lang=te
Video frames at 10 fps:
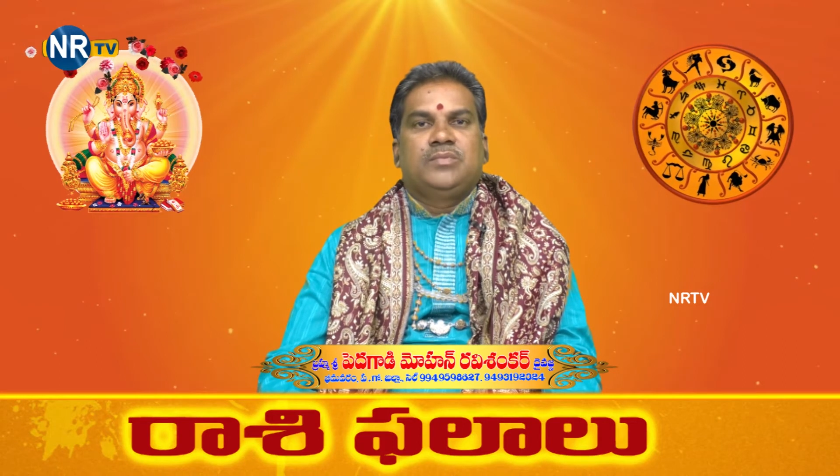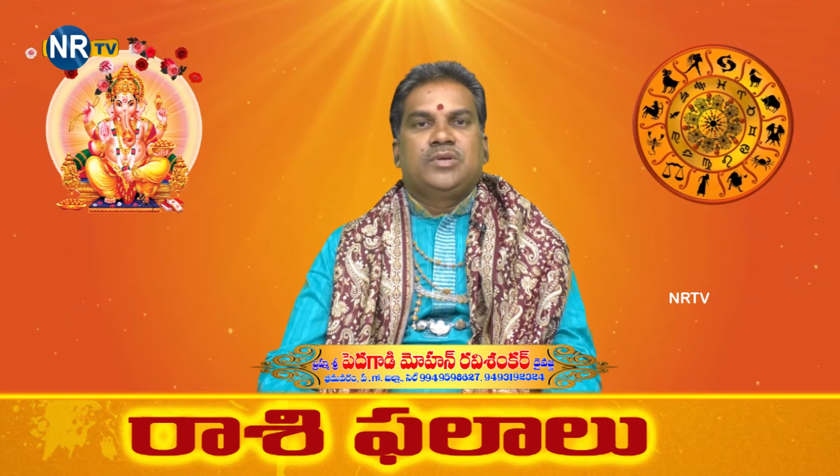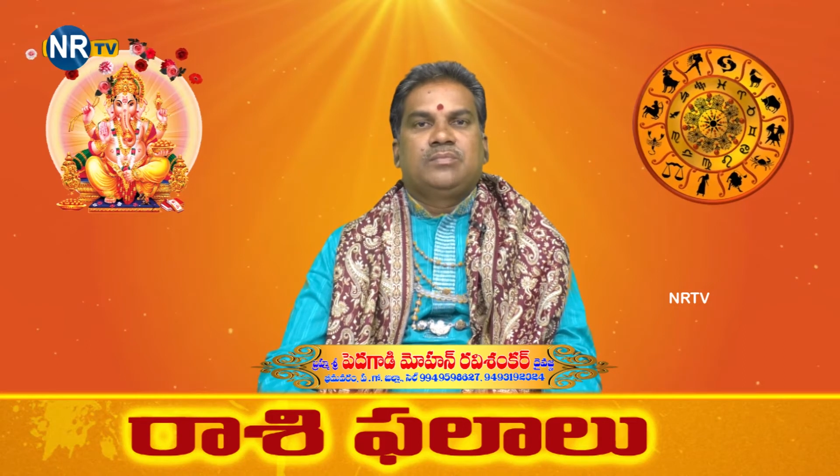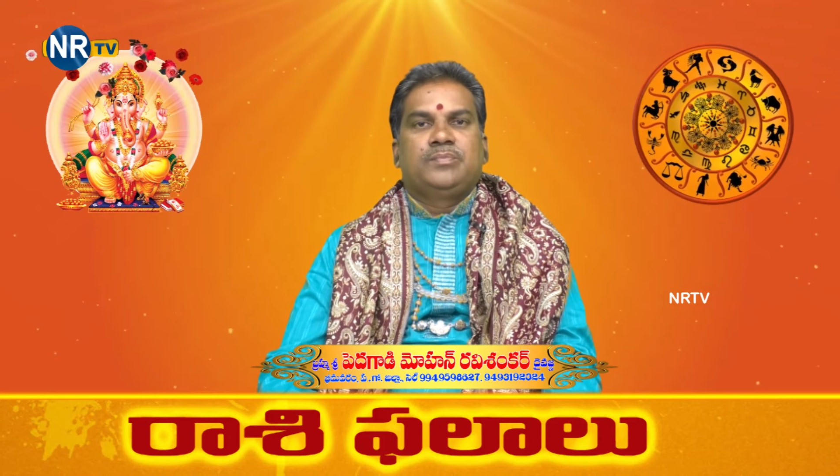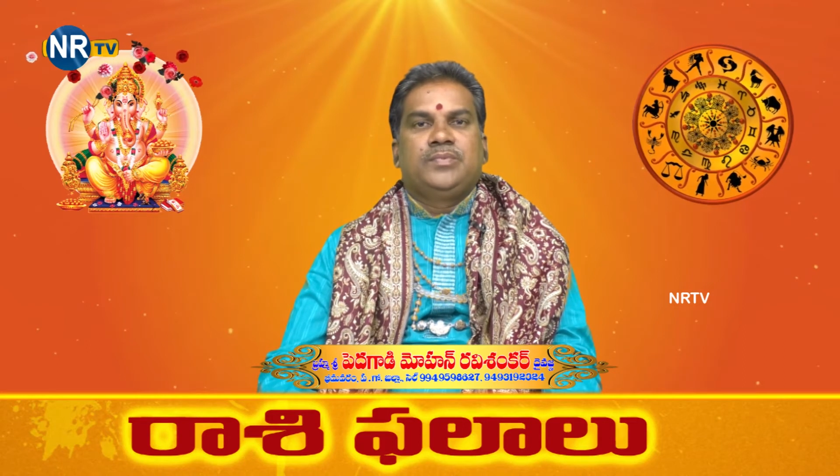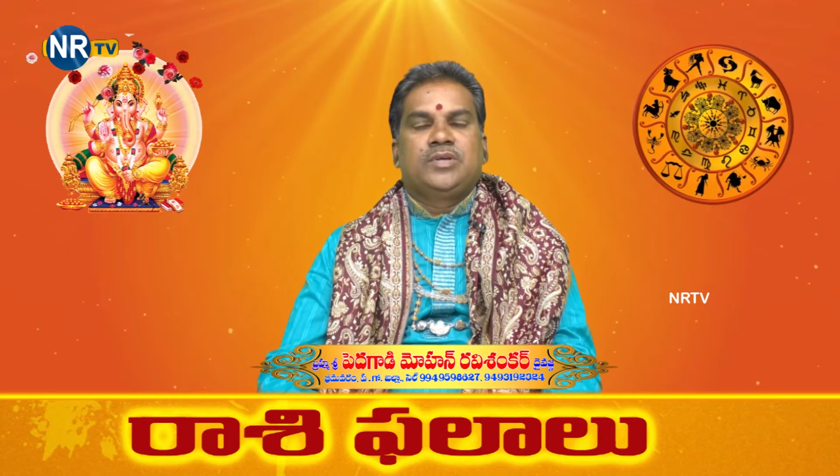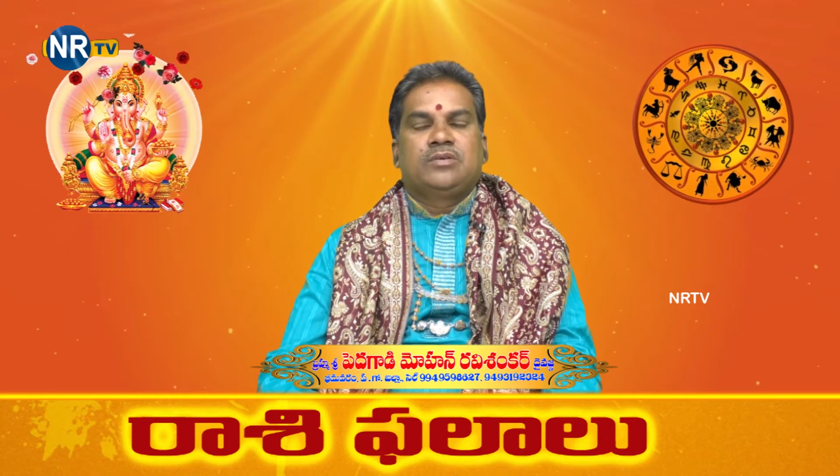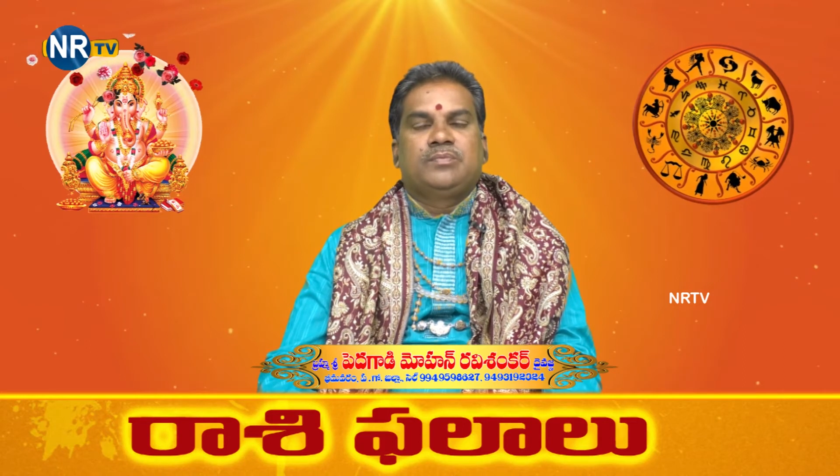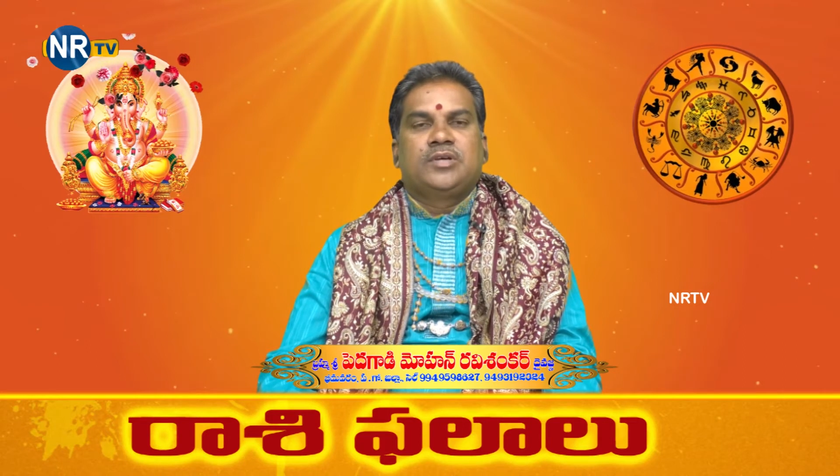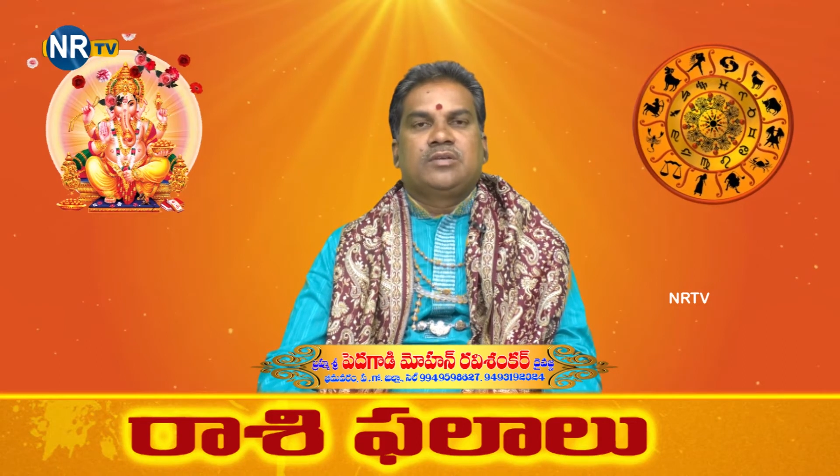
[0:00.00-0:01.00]
మీరు
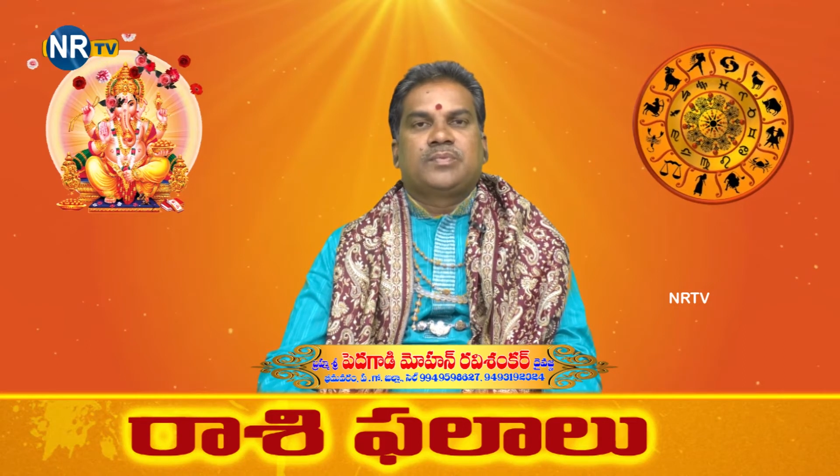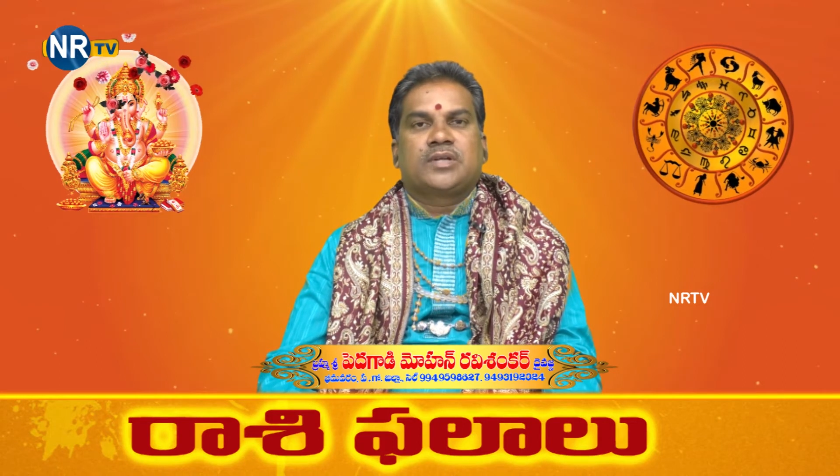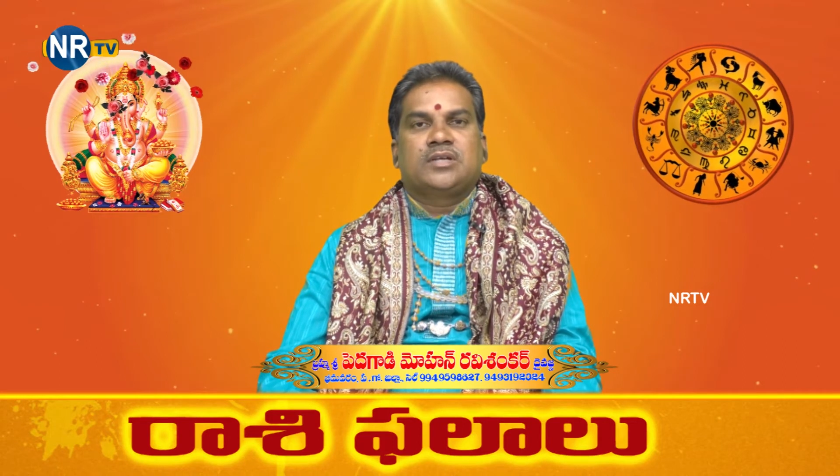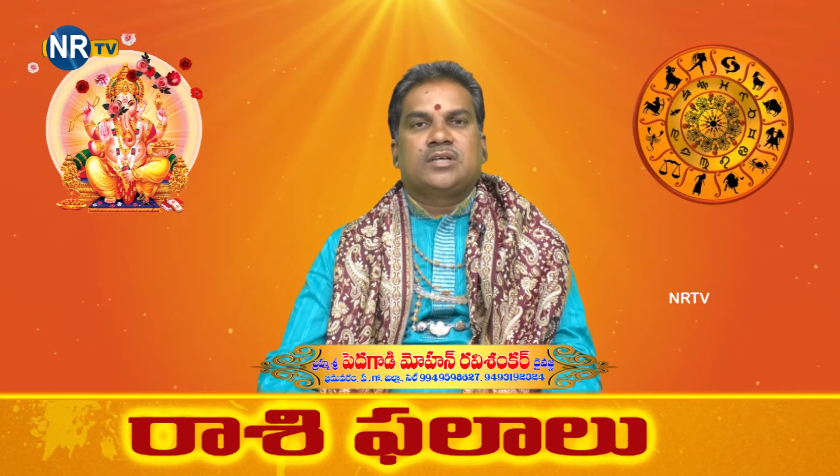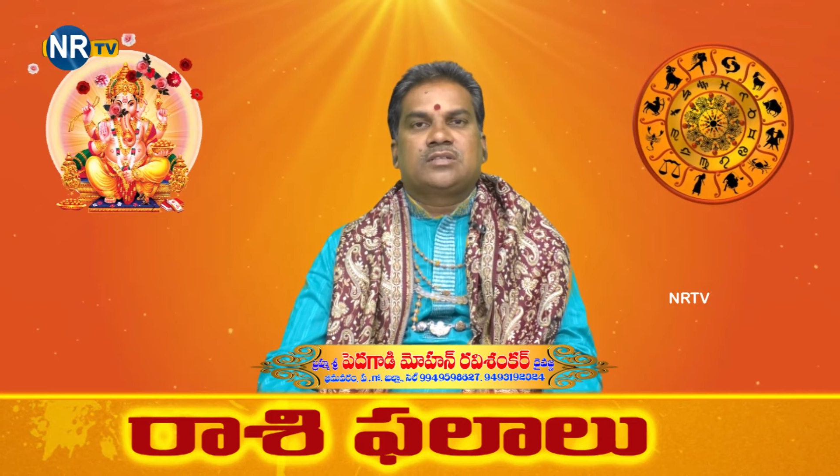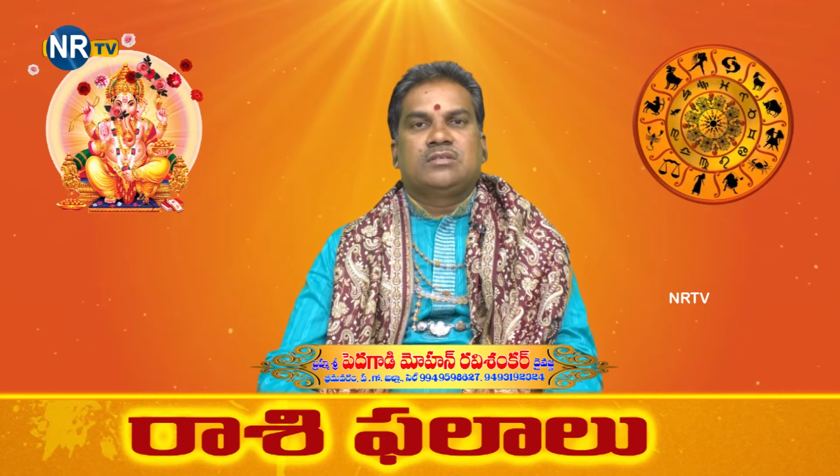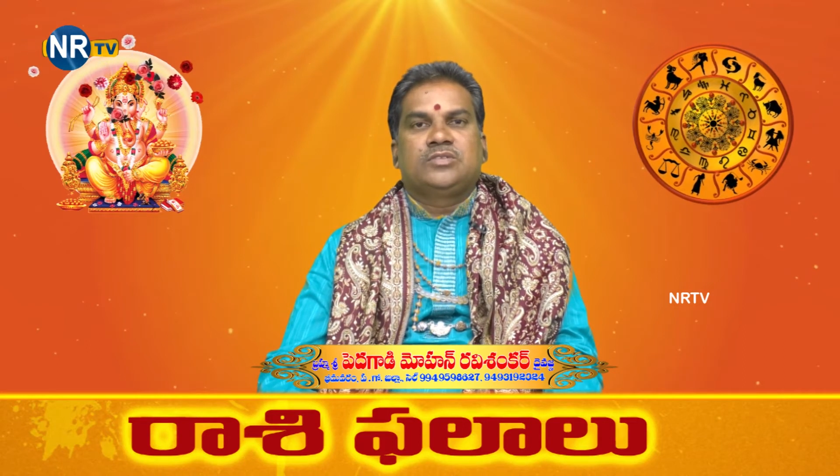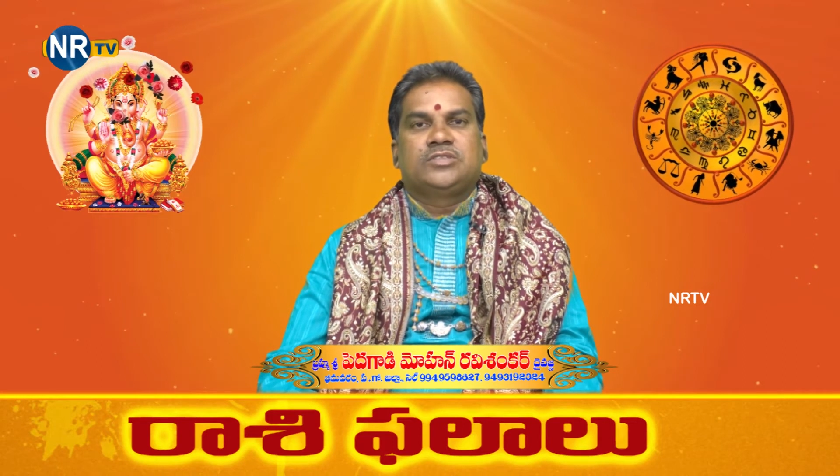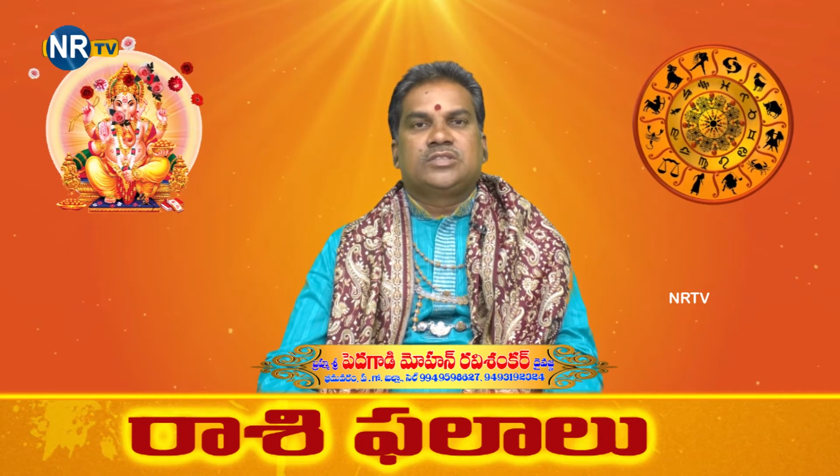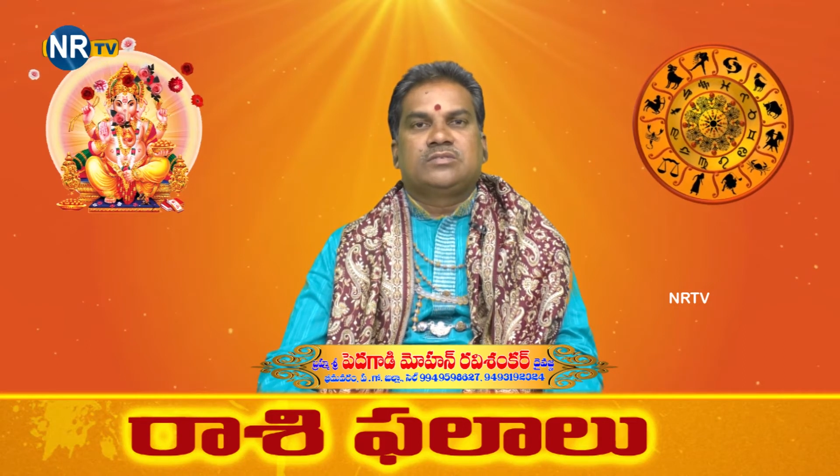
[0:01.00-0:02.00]
మీకు పేరు ప్రఖ్యాతులు
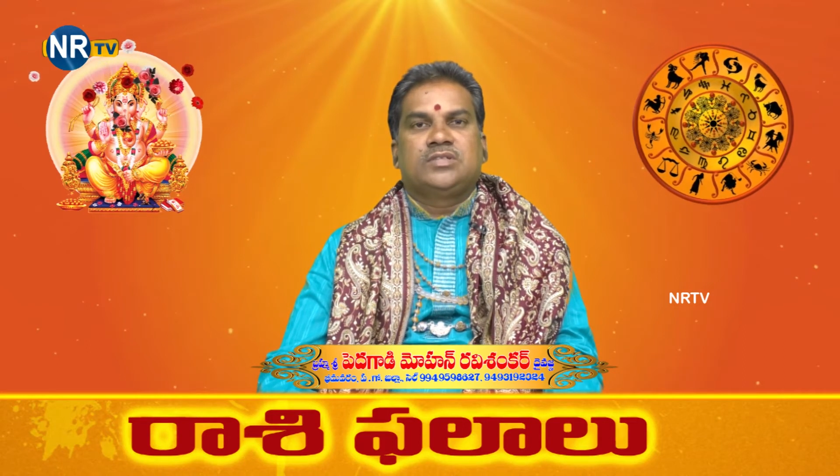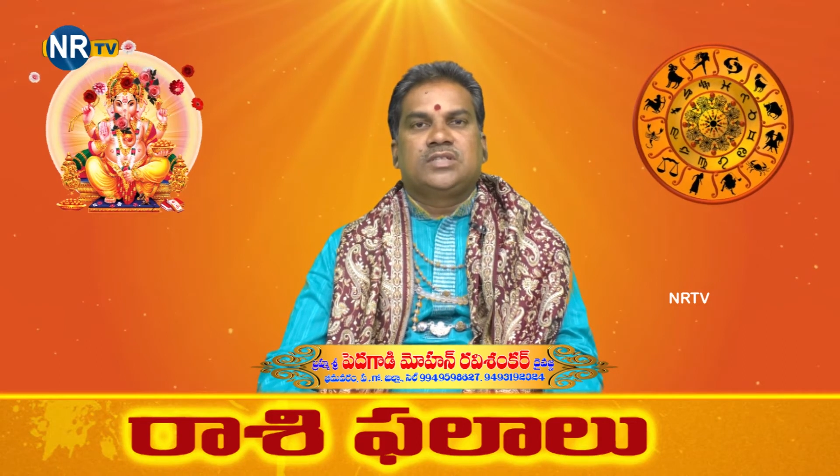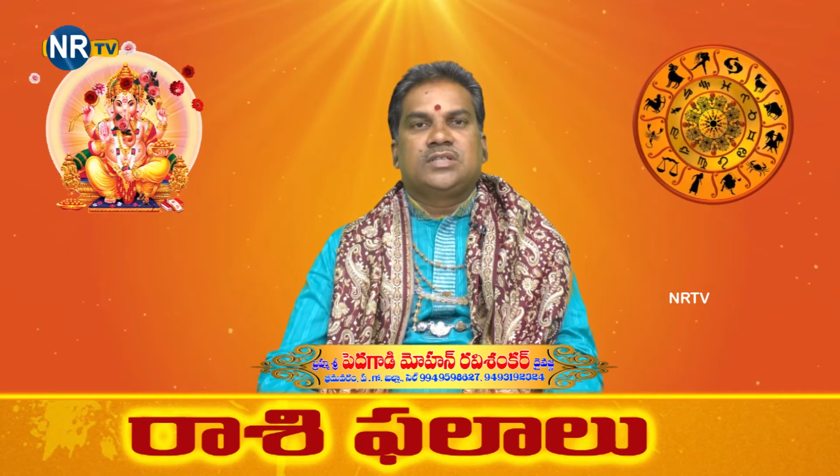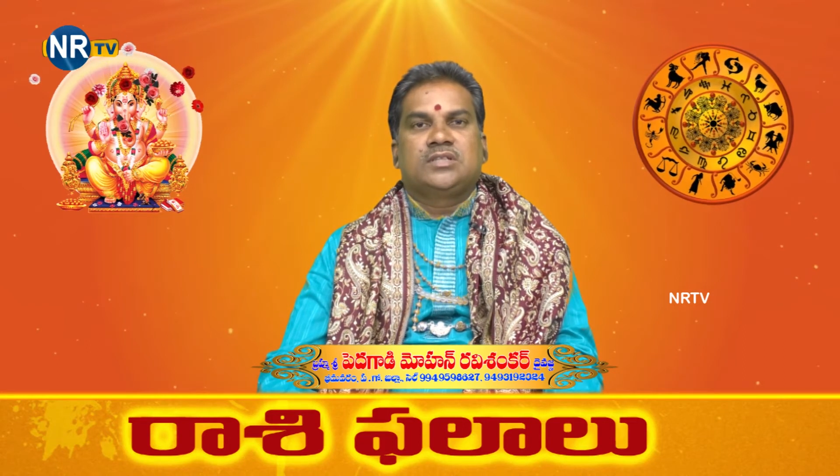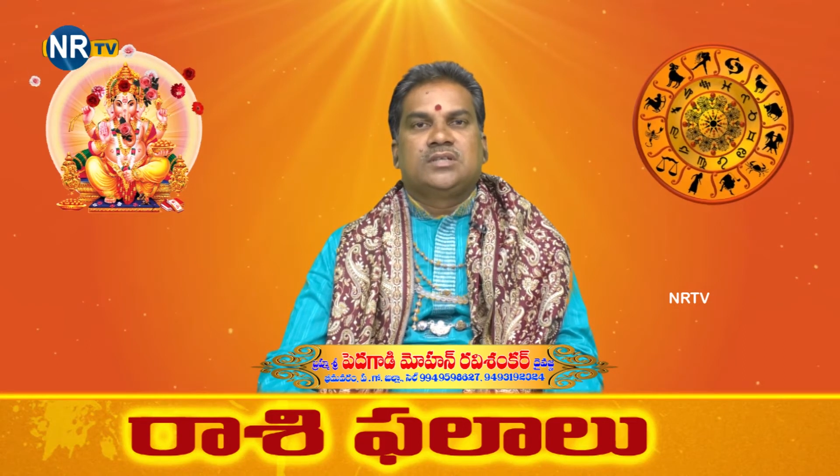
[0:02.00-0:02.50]
వచ్చేటువంటి